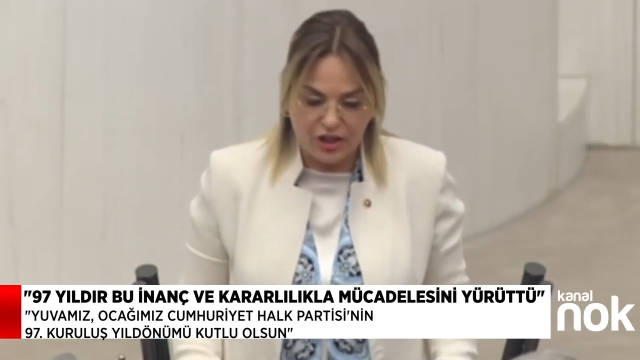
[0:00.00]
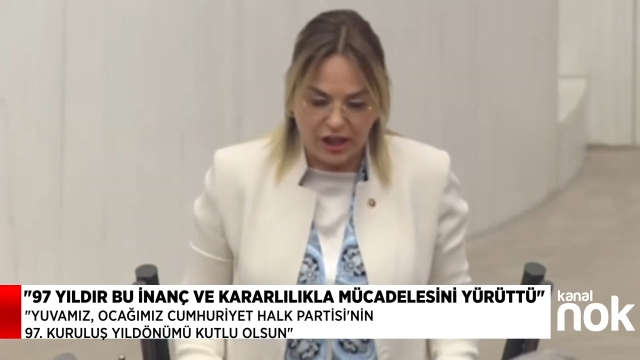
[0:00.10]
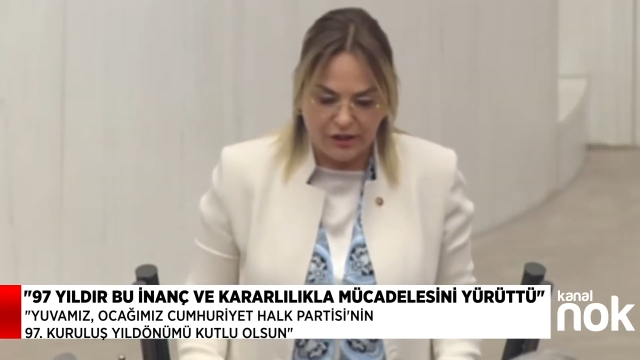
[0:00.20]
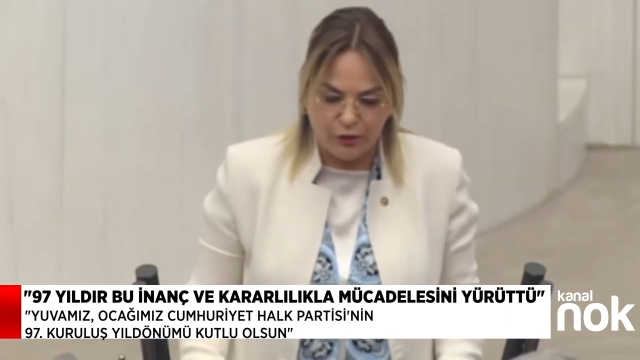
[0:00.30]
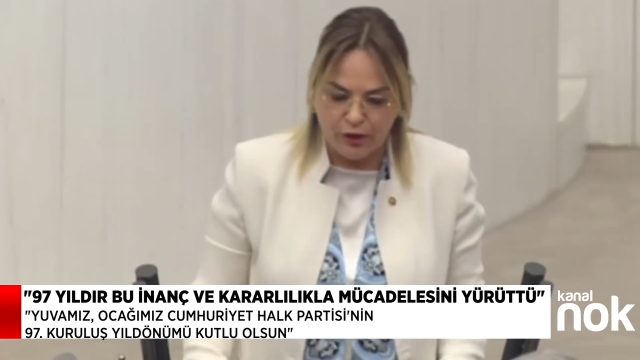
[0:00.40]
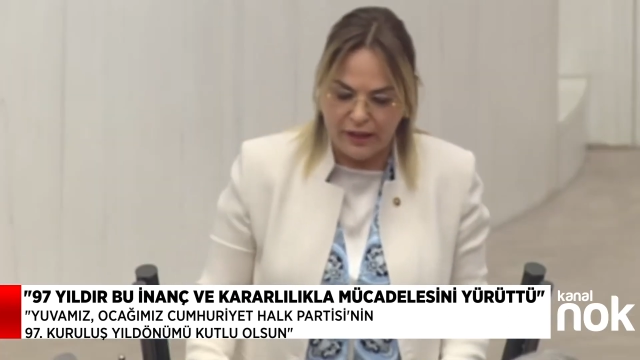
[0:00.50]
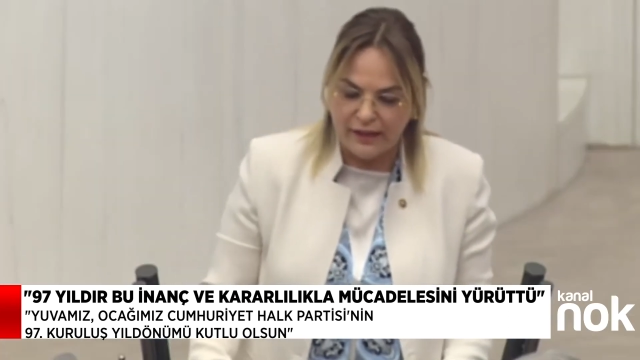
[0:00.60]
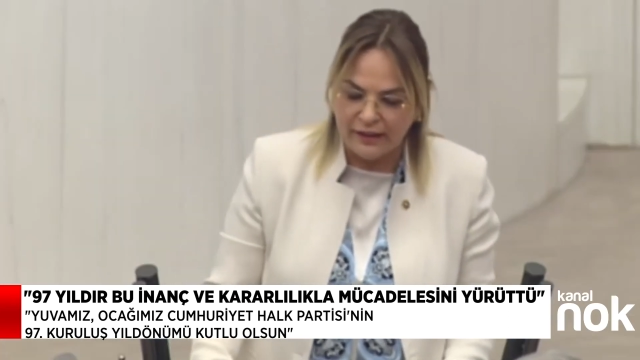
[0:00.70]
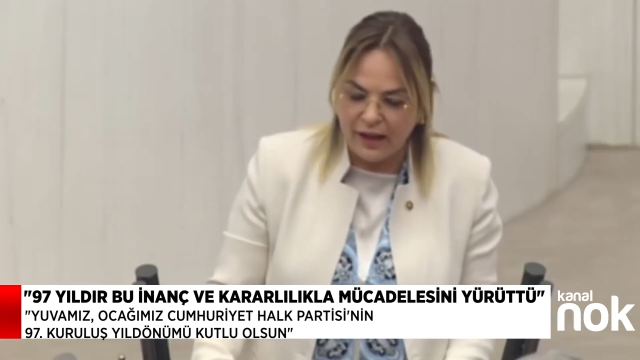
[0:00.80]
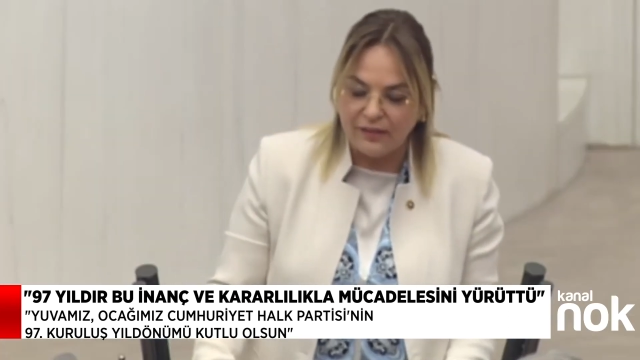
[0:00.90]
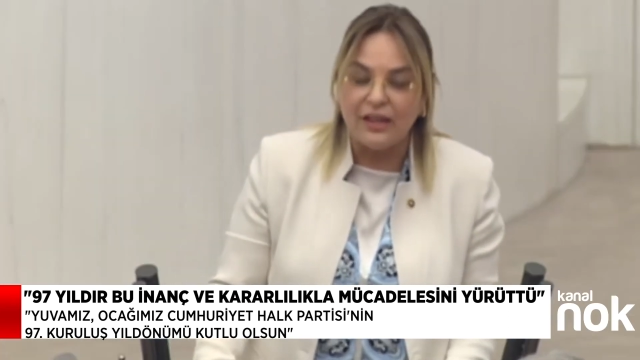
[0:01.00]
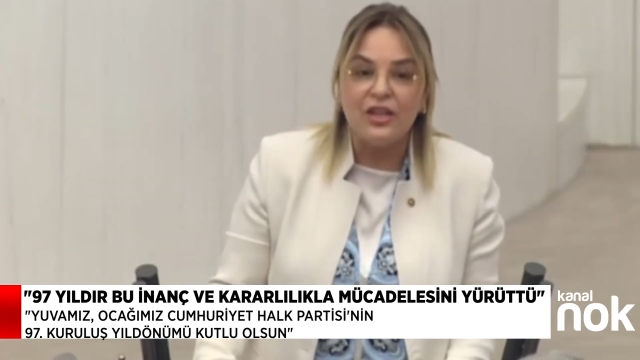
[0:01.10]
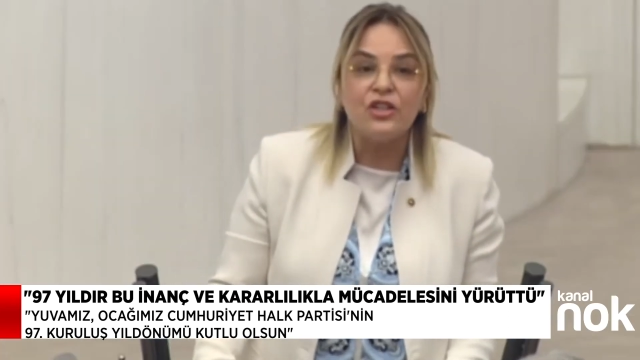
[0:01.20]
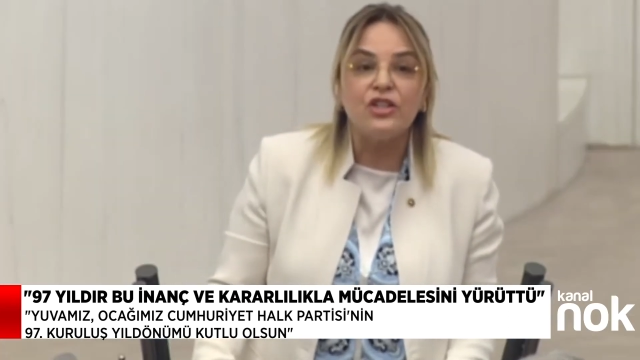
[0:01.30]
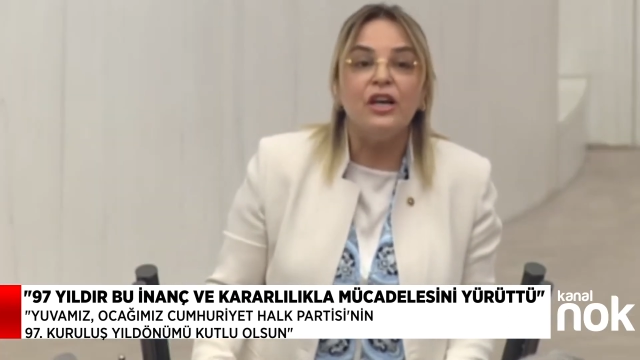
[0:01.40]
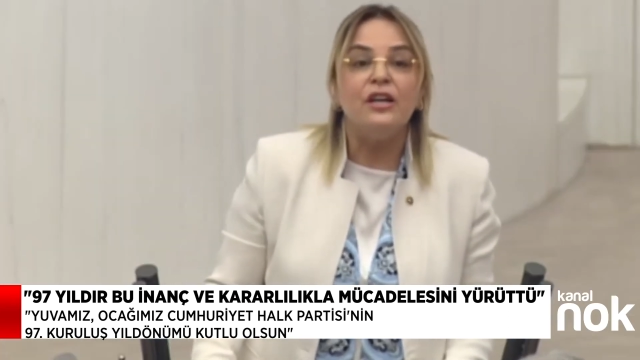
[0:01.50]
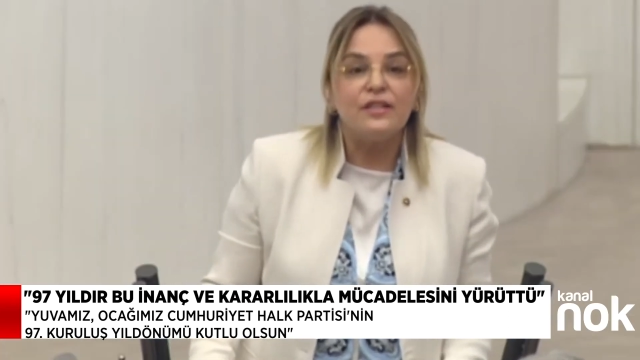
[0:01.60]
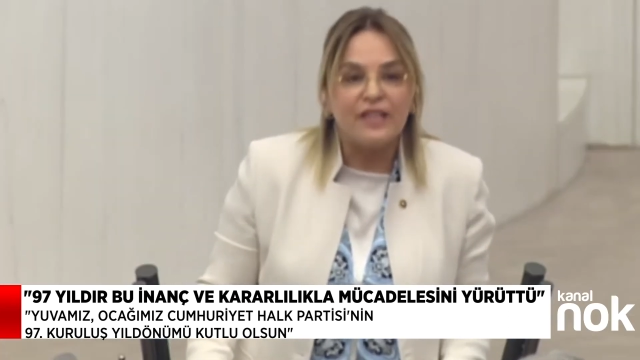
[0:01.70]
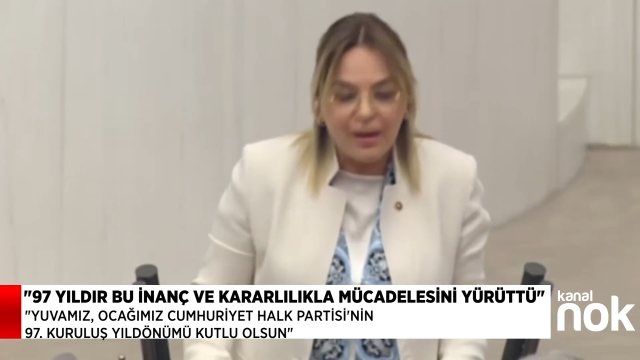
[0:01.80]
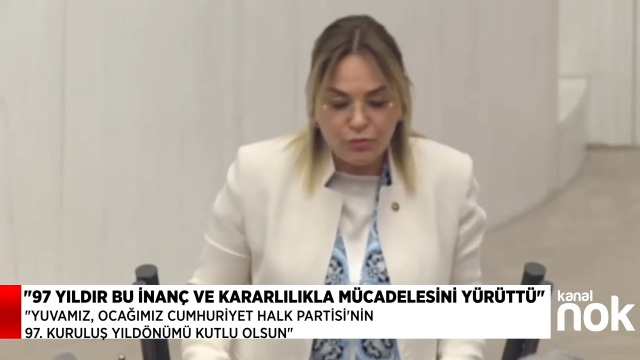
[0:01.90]
ocağımız Cumhuriyet Halk
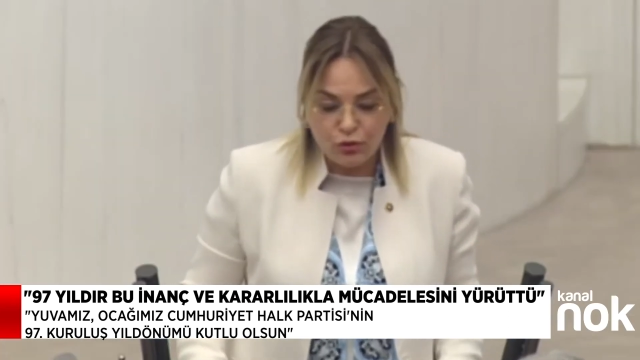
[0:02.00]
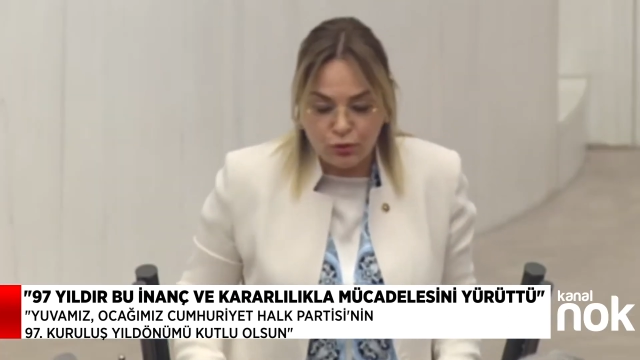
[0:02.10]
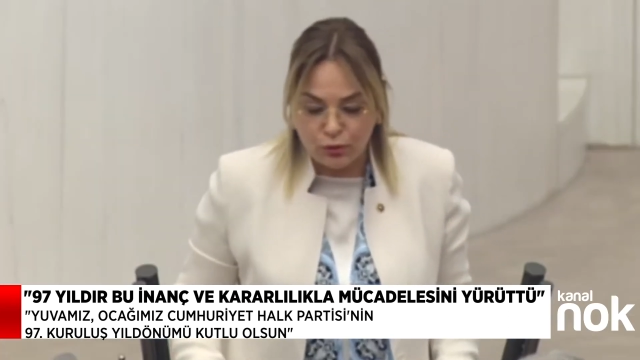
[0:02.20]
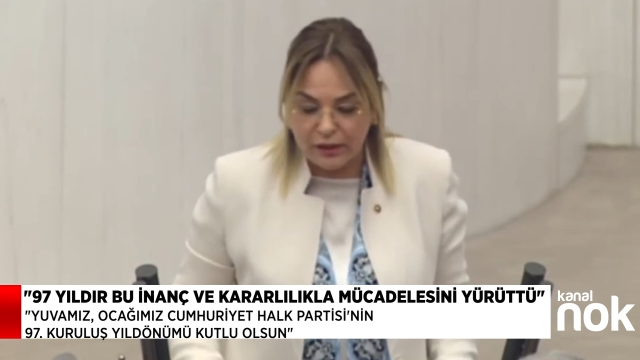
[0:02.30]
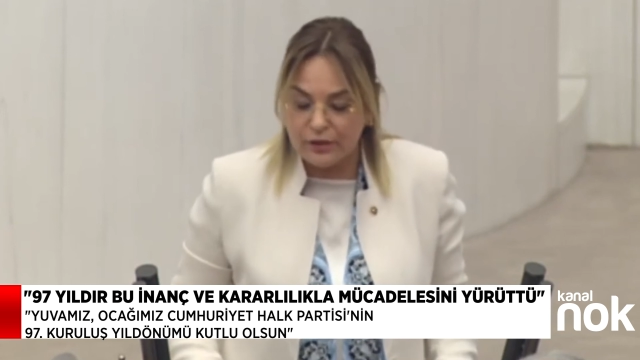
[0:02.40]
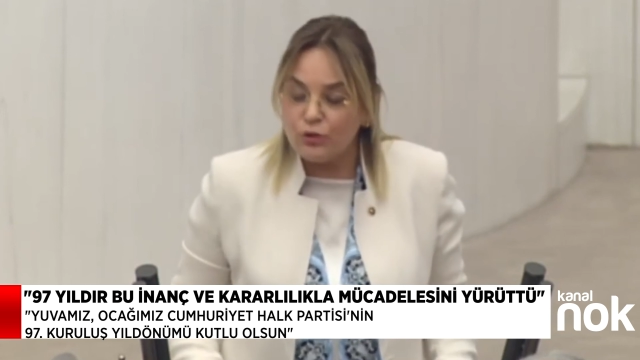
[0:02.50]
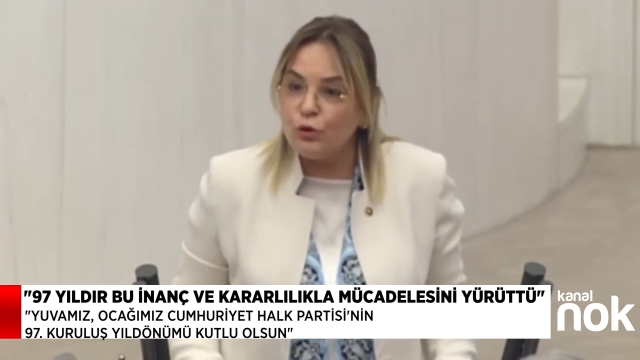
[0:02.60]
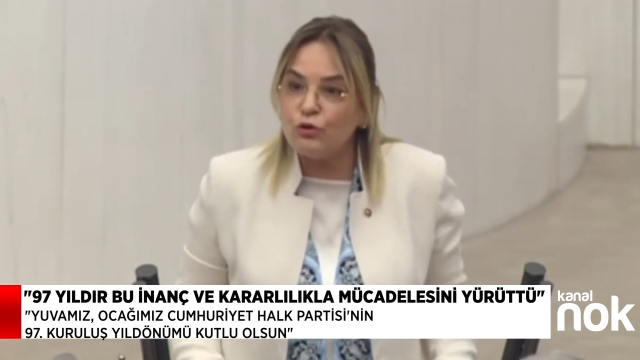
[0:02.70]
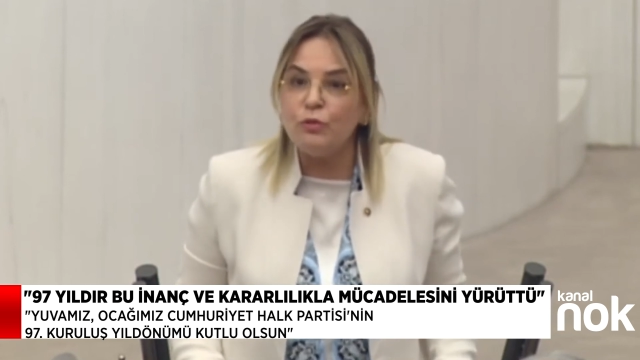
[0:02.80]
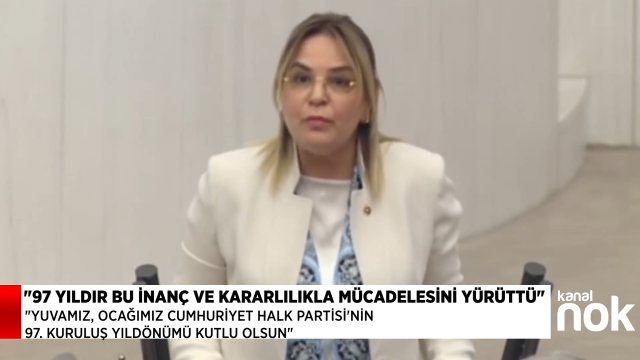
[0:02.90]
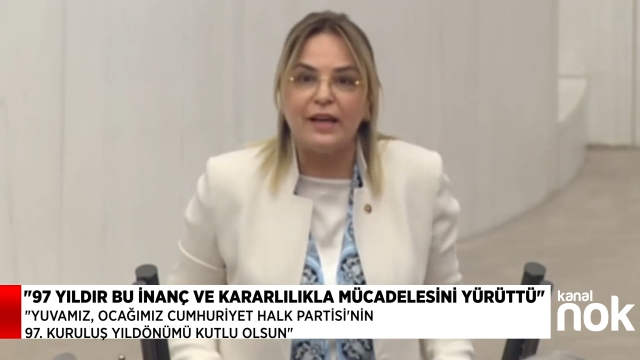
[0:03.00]
Partisi'nin 97.